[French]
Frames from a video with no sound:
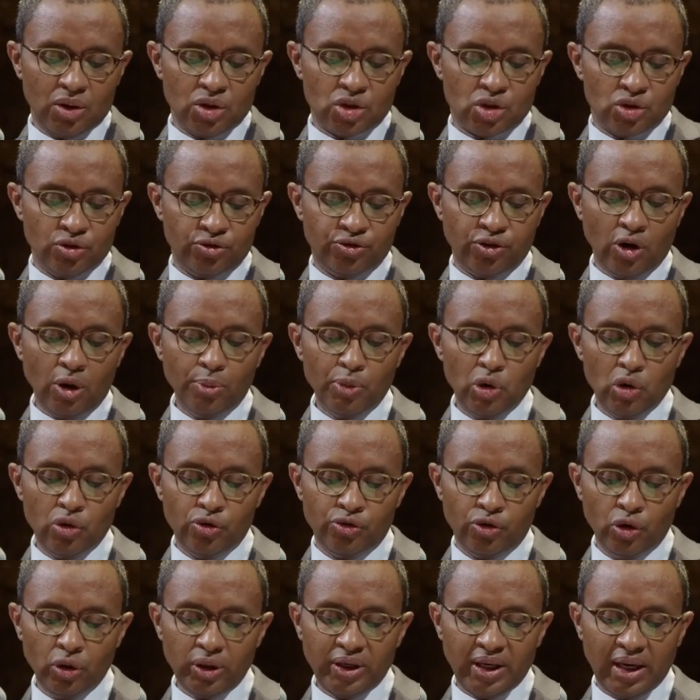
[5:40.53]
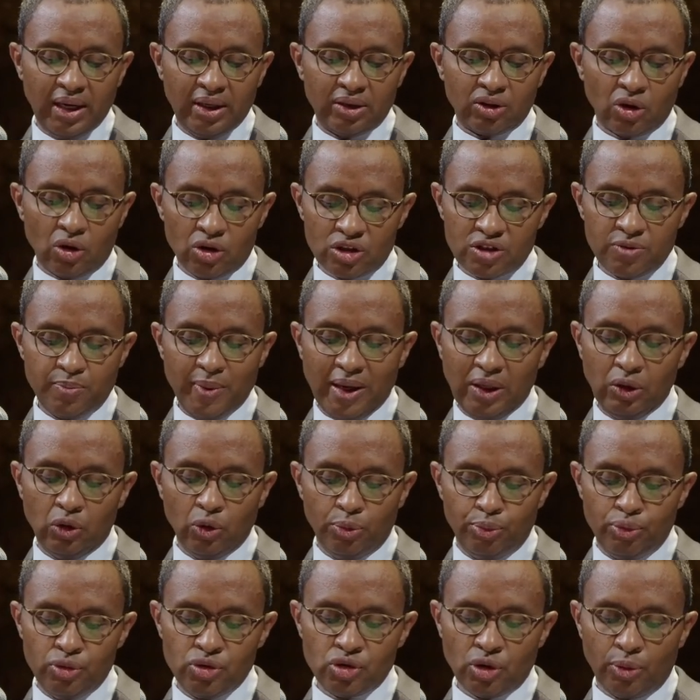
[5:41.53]
Je forme le vœu qu'elles transmettent
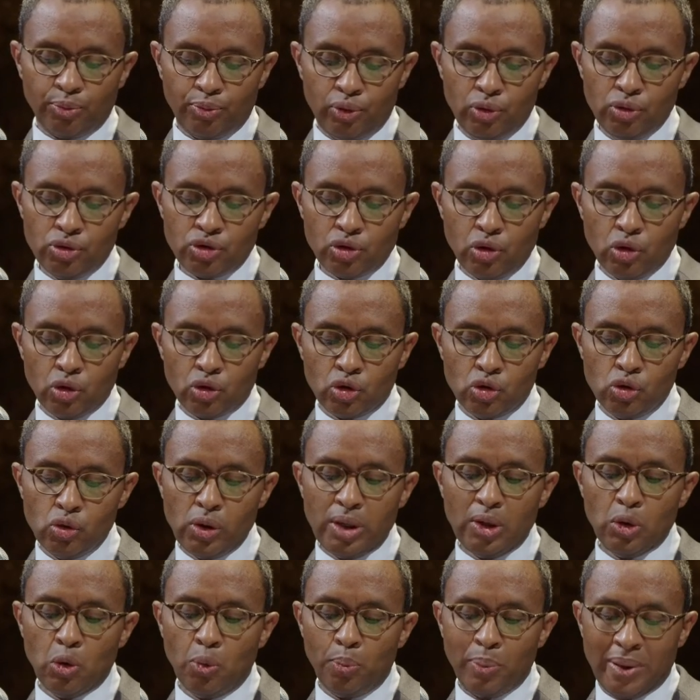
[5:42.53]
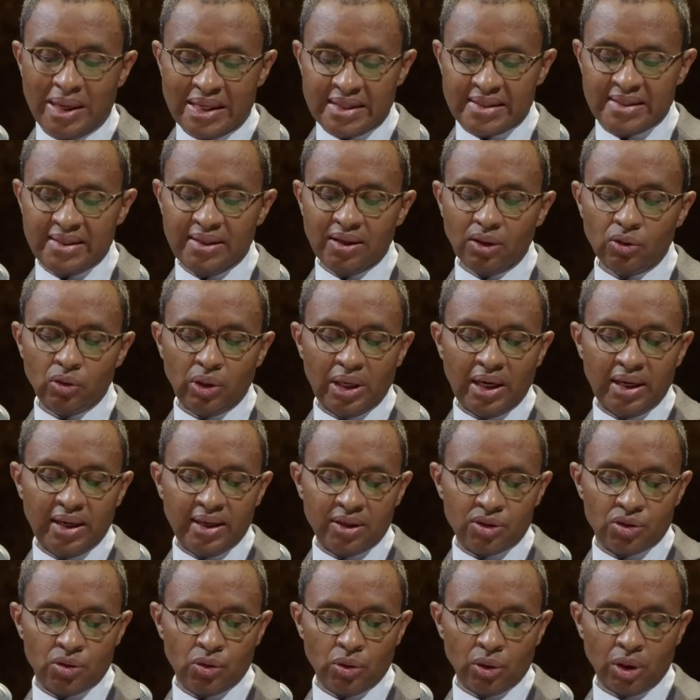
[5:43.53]
de plus en plus le goût et le plaisir de la
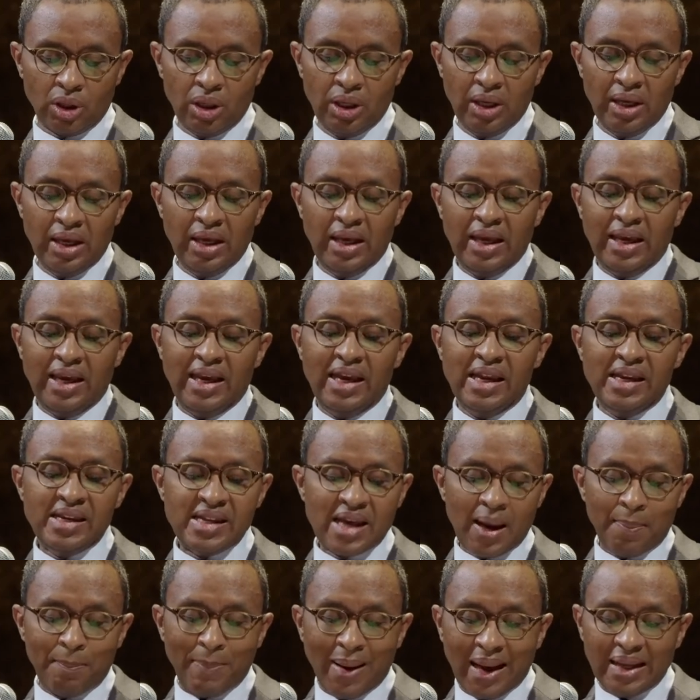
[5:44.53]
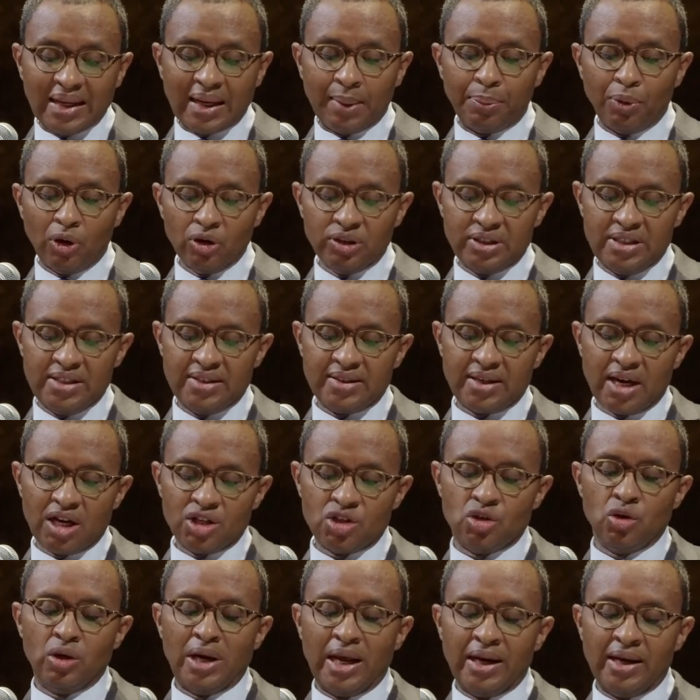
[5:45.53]
lecture. Et il n'y a pas
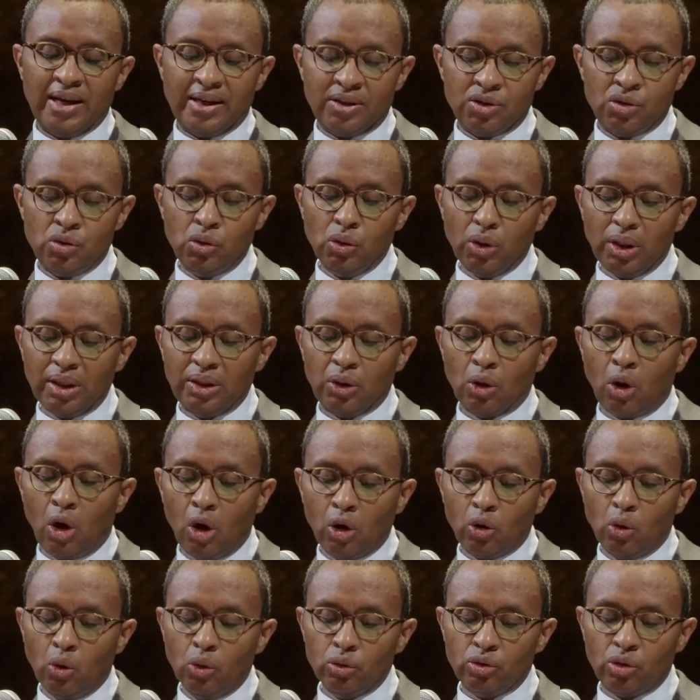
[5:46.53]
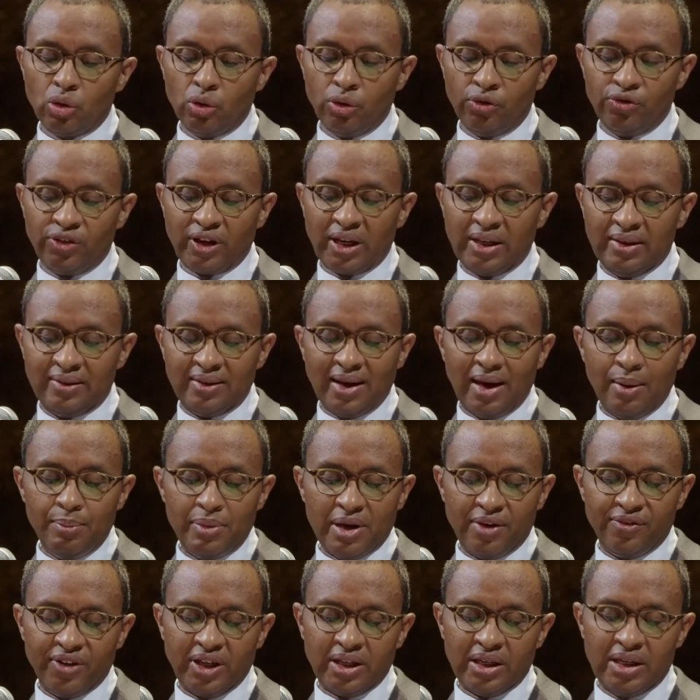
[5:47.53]
d'apprentissage de la lecture et de rencontre
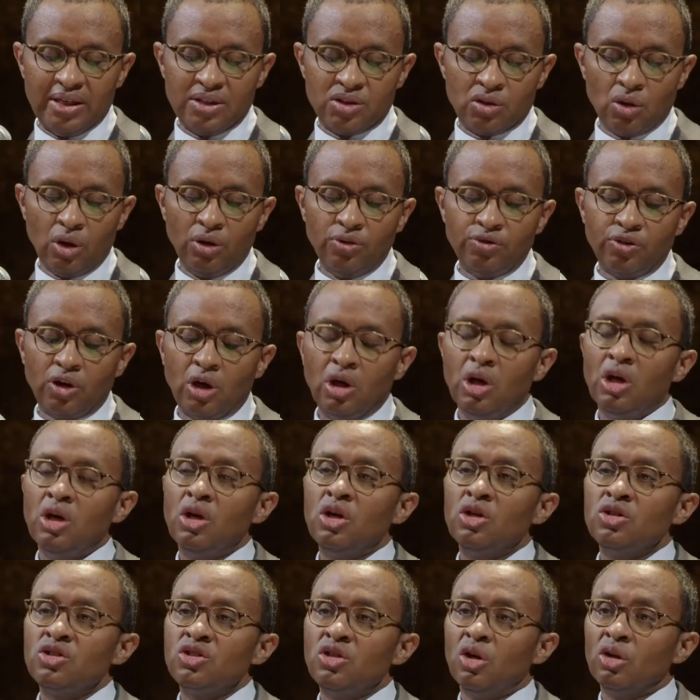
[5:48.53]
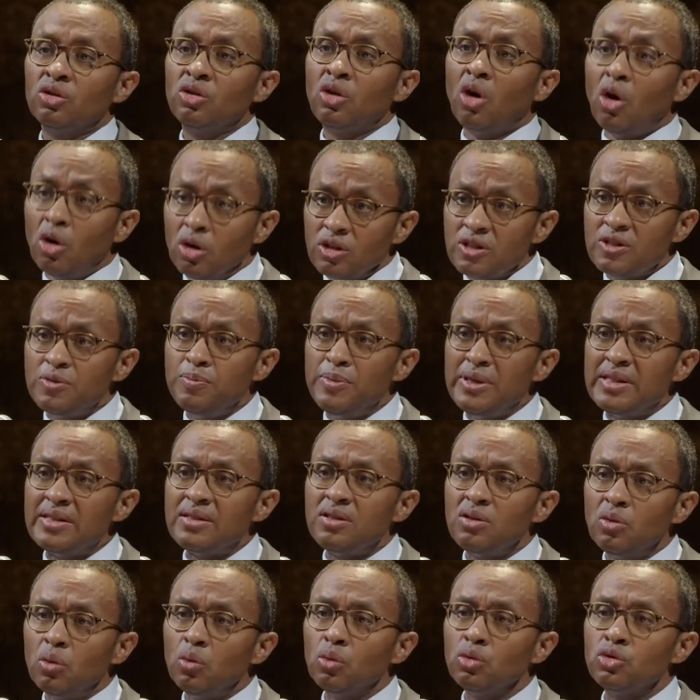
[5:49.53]
véritable avec les œuvres sans
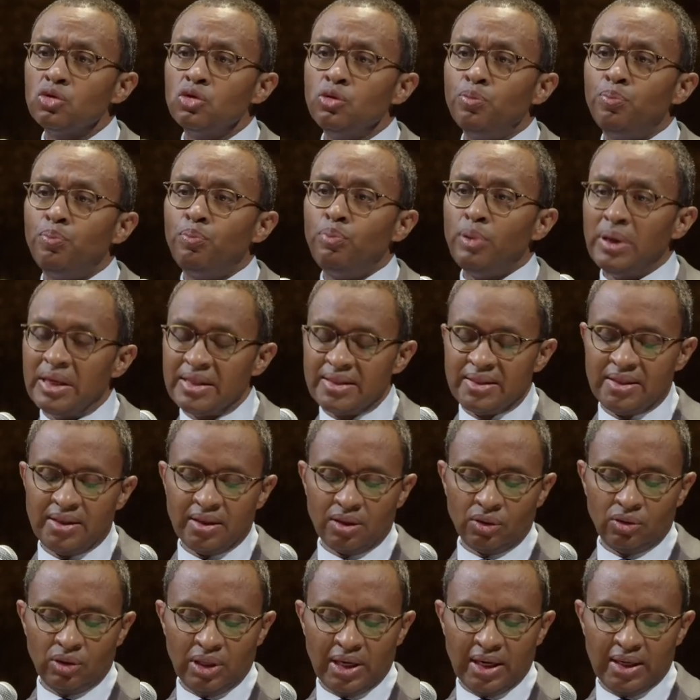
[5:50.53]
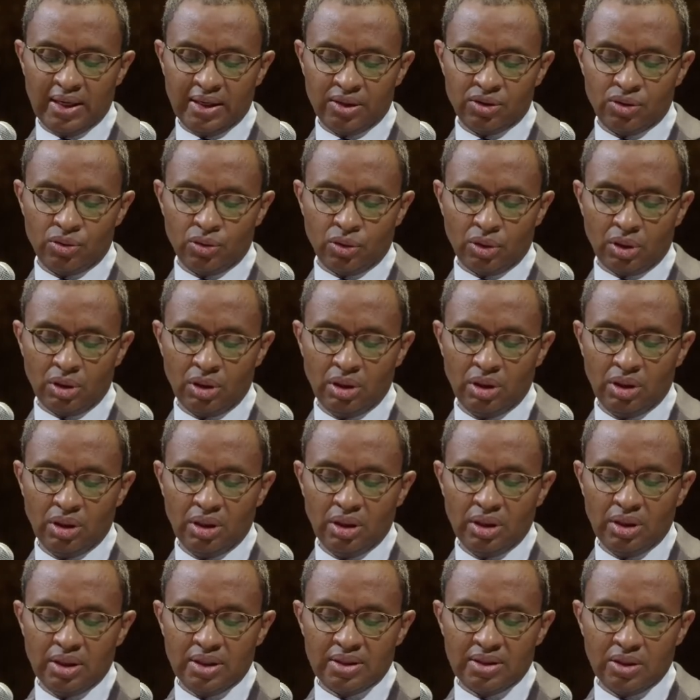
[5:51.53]
transmission du plaisir de la lecture.
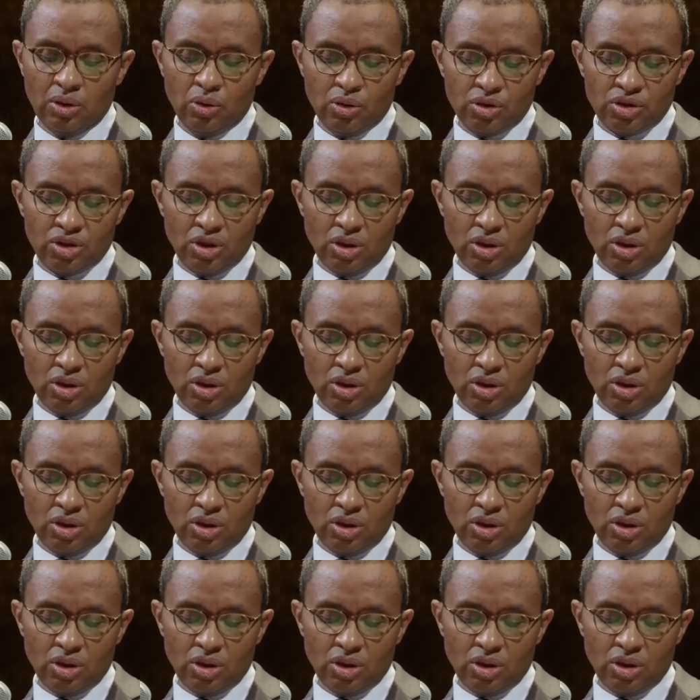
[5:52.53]
C'est le